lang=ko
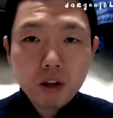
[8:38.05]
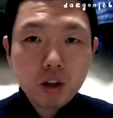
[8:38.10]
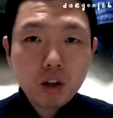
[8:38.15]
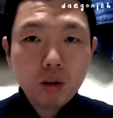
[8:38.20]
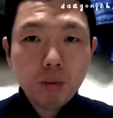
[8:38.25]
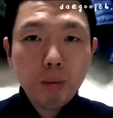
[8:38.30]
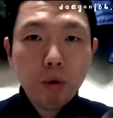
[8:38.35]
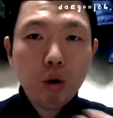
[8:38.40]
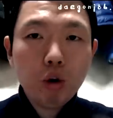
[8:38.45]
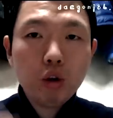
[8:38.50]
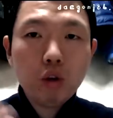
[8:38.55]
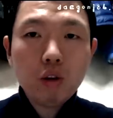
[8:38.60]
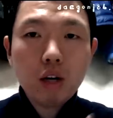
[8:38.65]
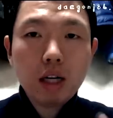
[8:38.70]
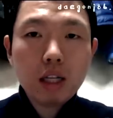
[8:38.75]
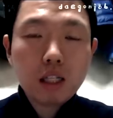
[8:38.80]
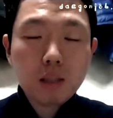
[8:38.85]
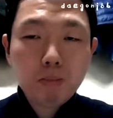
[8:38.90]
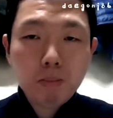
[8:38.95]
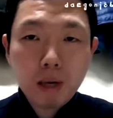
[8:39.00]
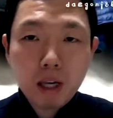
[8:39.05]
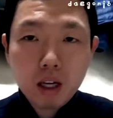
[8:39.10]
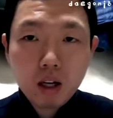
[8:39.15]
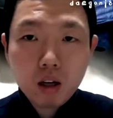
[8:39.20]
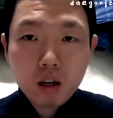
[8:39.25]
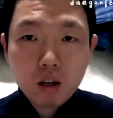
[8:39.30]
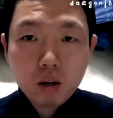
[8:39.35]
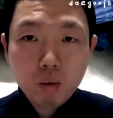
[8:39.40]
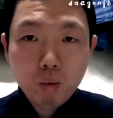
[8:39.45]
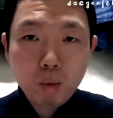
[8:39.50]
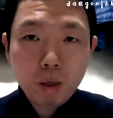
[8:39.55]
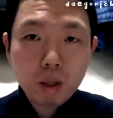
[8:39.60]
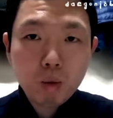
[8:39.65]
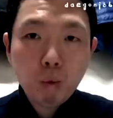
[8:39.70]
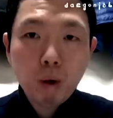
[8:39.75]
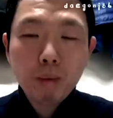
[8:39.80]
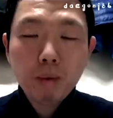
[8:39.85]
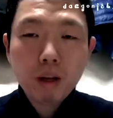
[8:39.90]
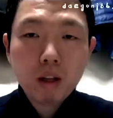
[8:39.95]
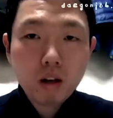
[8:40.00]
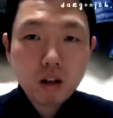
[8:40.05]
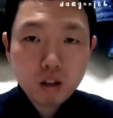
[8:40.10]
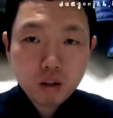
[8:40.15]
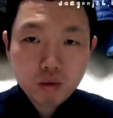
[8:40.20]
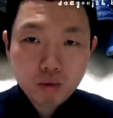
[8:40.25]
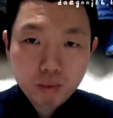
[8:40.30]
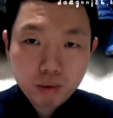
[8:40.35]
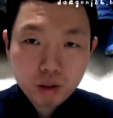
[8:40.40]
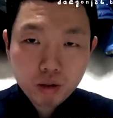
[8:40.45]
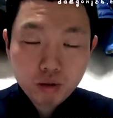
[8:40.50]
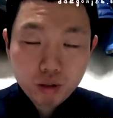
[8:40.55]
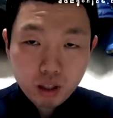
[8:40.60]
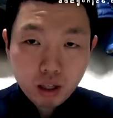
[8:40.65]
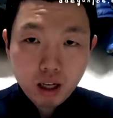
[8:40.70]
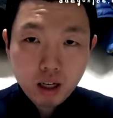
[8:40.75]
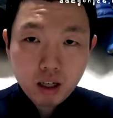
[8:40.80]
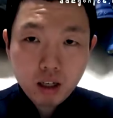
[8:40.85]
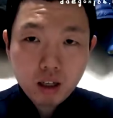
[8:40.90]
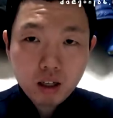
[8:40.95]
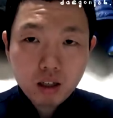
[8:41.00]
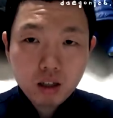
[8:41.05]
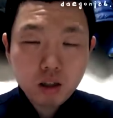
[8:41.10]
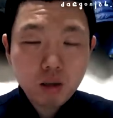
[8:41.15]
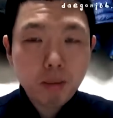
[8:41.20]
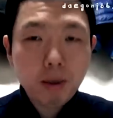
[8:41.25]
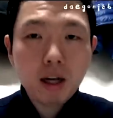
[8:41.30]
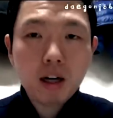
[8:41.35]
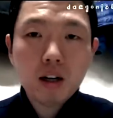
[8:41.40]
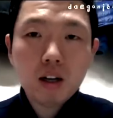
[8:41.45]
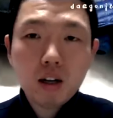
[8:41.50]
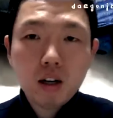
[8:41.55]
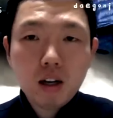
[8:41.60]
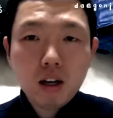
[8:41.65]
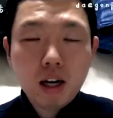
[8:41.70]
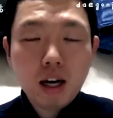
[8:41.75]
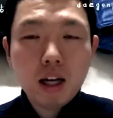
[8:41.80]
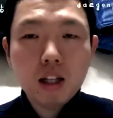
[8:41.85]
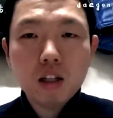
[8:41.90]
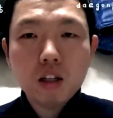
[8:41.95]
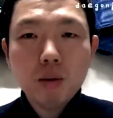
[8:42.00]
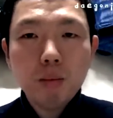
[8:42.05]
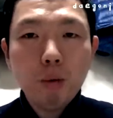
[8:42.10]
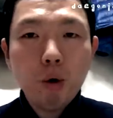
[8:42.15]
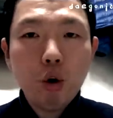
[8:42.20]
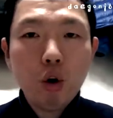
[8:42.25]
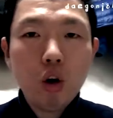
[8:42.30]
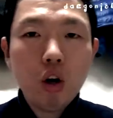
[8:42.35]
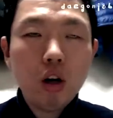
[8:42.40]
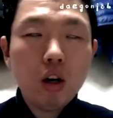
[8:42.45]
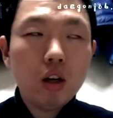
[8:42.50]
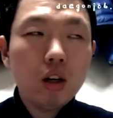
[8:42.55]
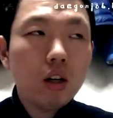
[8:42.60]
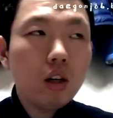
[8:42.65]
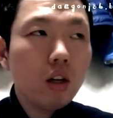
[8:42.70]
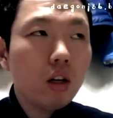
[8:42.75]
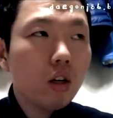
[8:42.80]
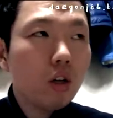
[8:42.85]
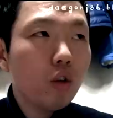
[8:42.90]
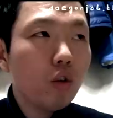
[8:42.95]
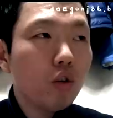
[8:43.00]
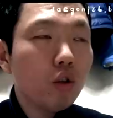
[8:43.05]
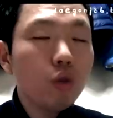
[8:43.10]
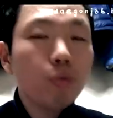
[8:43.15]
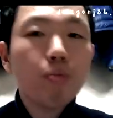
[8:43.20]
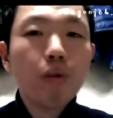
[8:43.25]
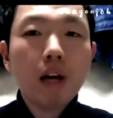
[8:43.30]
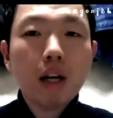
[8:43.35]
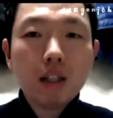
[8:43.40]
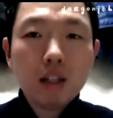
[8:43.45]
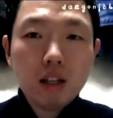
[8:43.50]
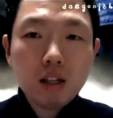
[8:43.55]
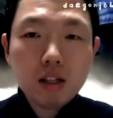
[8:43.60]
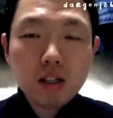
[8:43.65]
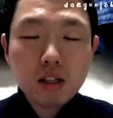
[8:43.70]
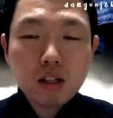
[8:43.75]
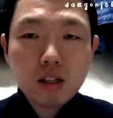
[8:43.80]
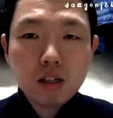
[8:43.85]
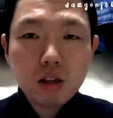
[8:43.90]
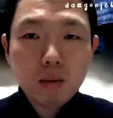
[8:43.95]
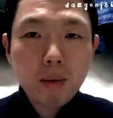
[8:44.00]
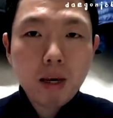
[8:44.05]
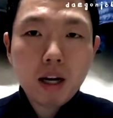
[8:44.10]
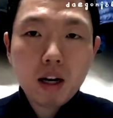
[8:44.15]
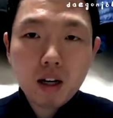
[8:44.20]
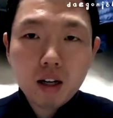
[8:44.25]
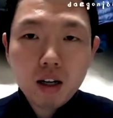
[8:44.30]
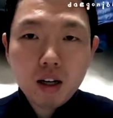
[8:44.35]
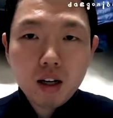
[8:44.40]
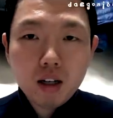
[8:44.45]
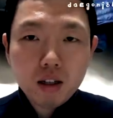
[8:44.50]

The more you guys speak with what we learned today, the better. And the more you know you practice, the better.